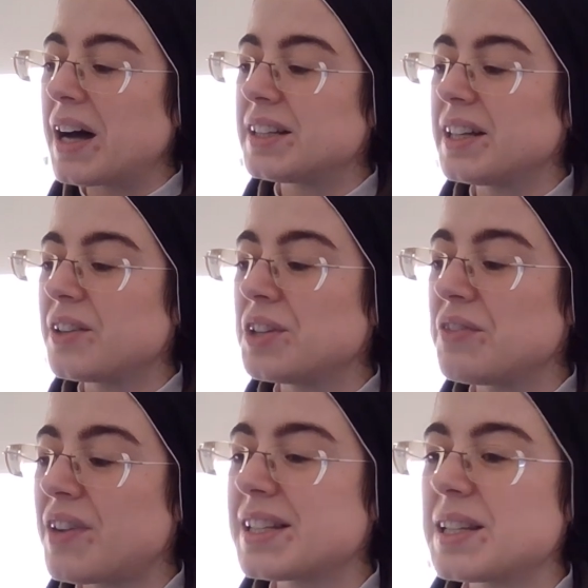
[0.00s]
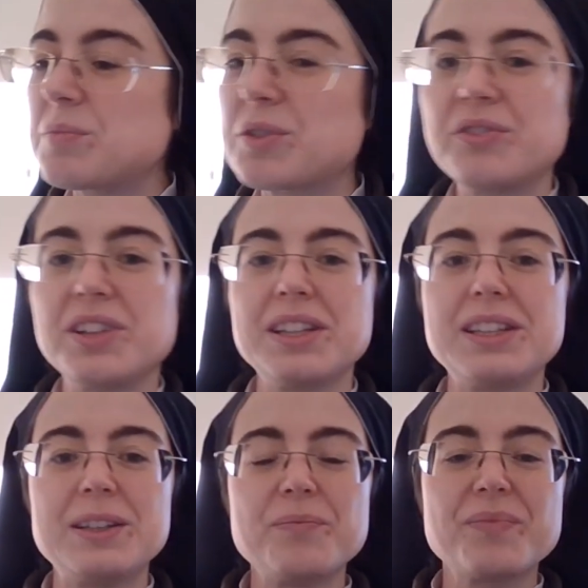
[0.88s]
padri con i falsi
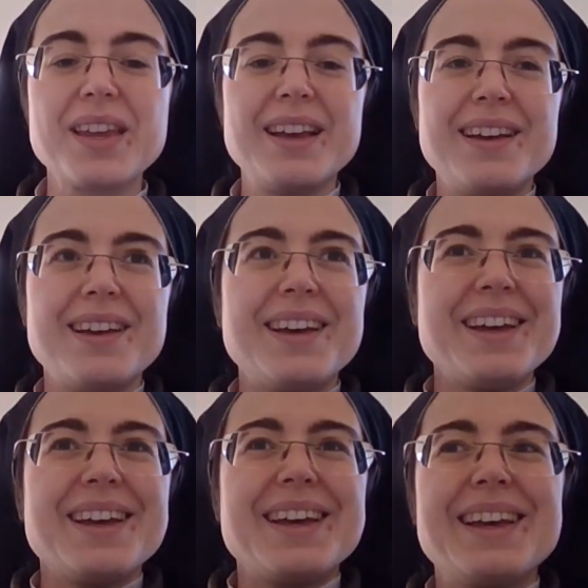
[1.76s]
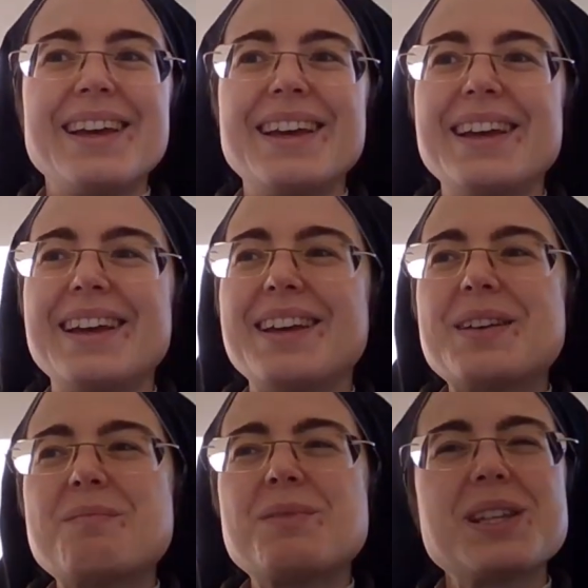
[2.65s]
profeti.
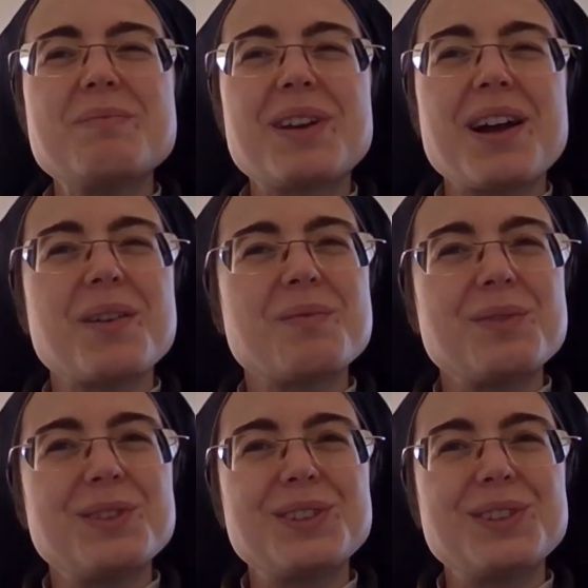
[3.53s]
E mi sembra